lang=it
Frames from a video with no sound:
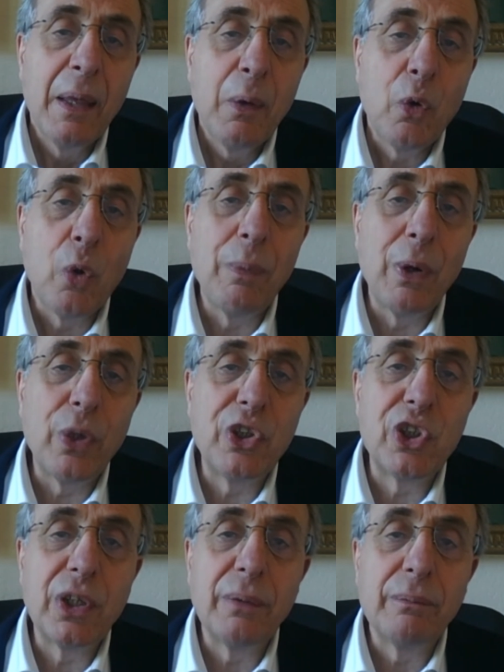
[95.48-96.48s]
Come
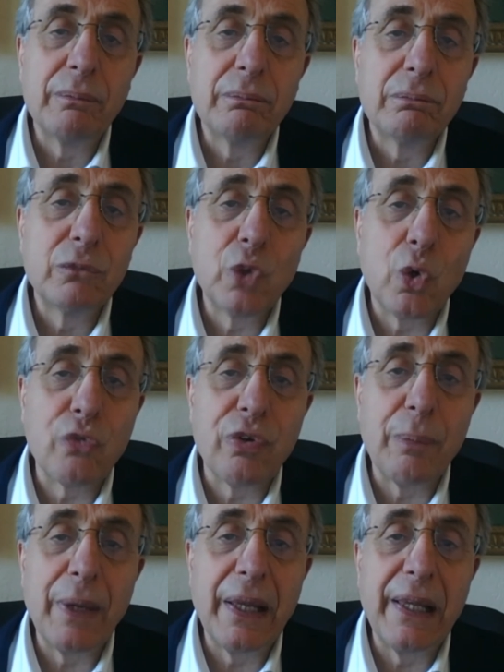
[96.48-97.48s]
Luigi non ho
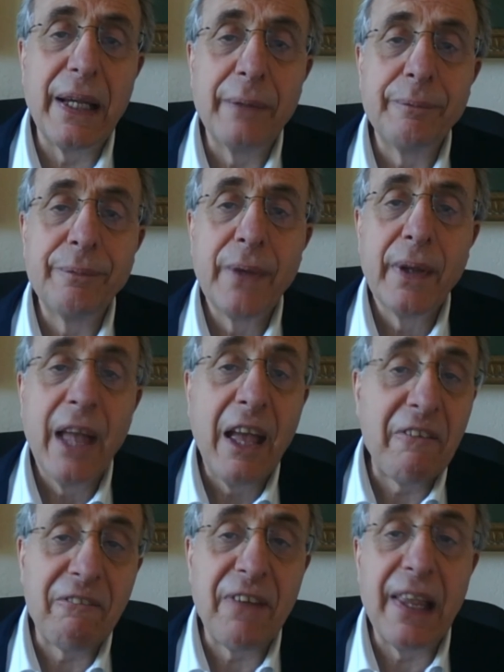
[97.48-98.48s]
famiglia
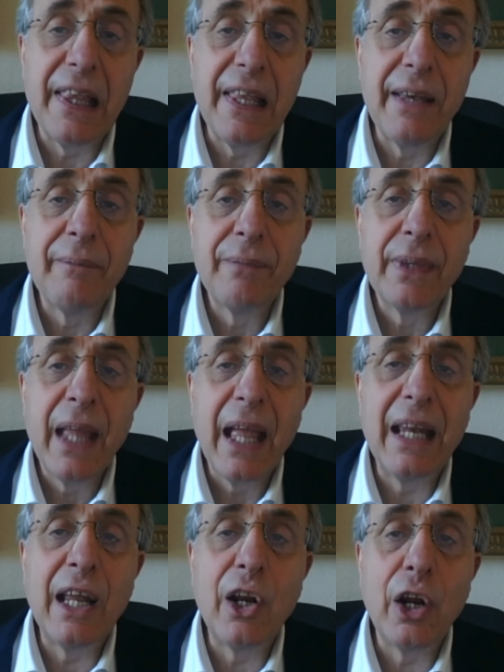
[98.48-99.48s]
e figli e
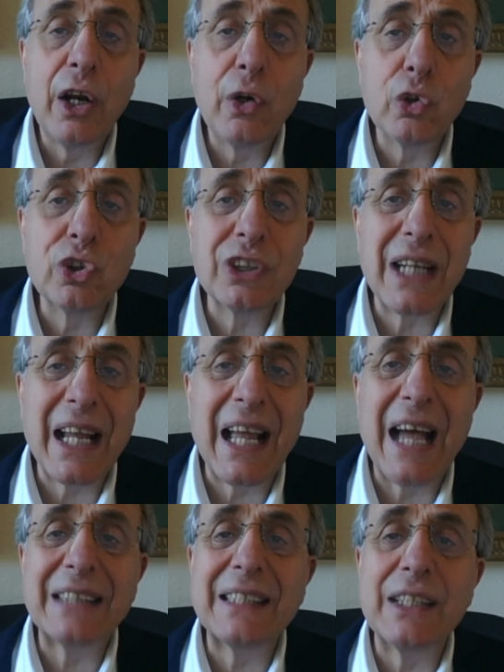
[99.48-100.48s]
nella nostra
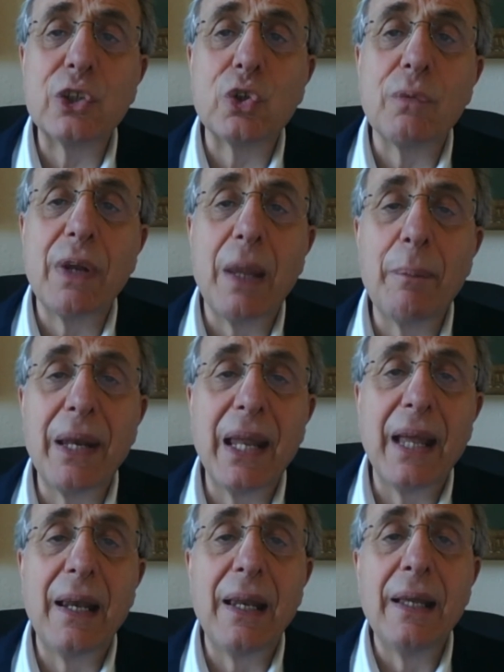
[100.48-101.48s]
casa di Soveria
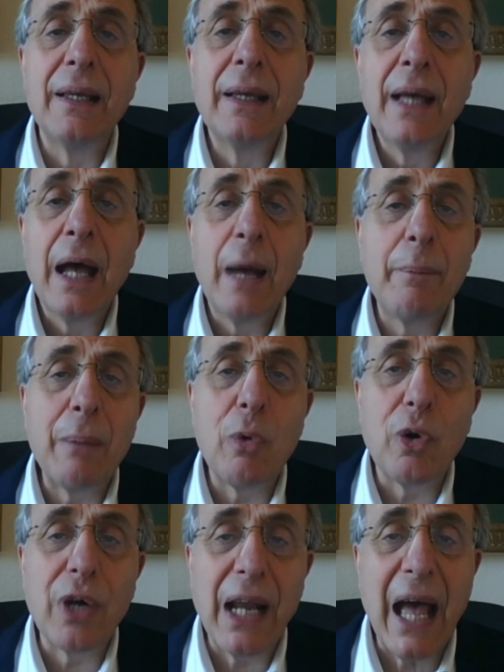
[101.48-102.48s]
Mannelli
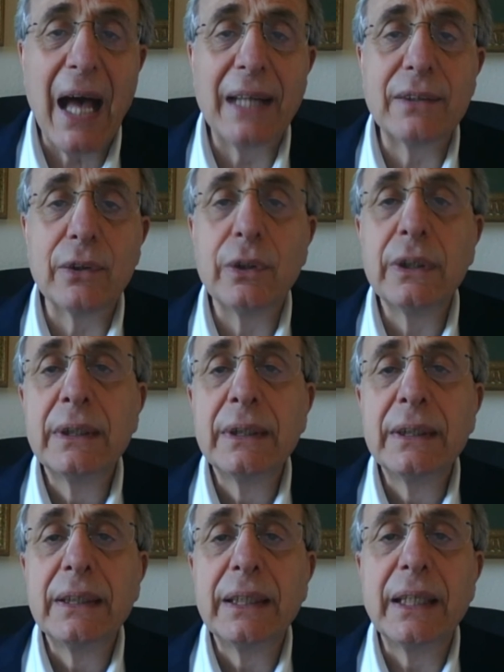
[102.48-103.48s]
abbiamo creato,
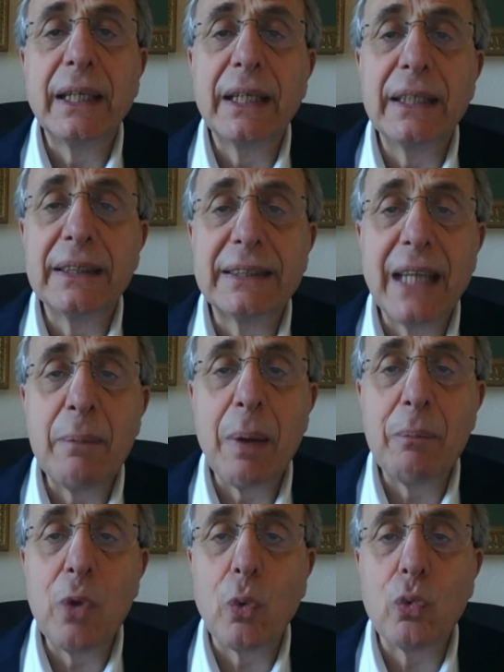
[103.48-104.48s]
eh, insieme
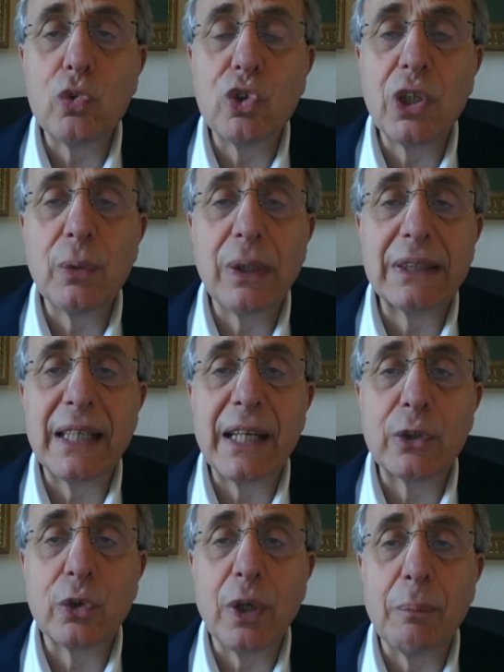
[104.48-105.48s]
a mio cugino il
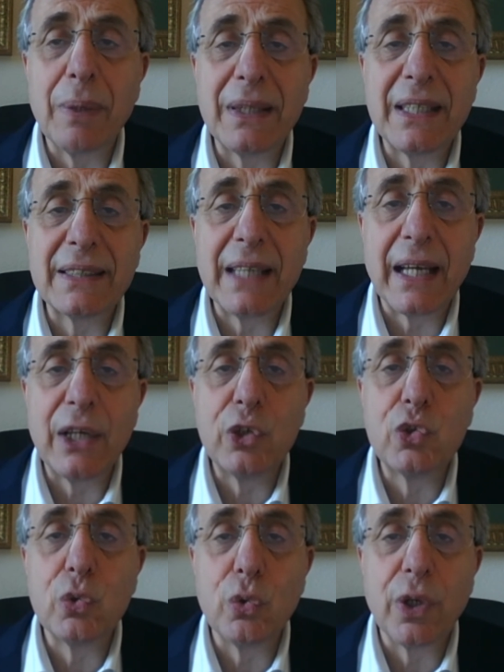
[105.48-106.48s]
senatore Battista
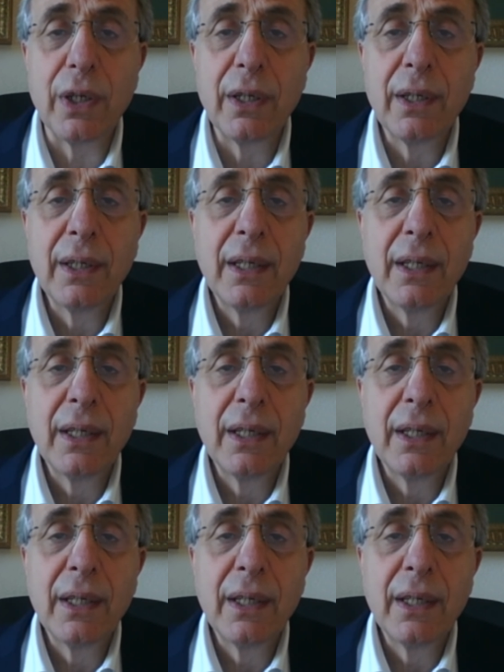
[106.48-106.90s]
Caligiuri,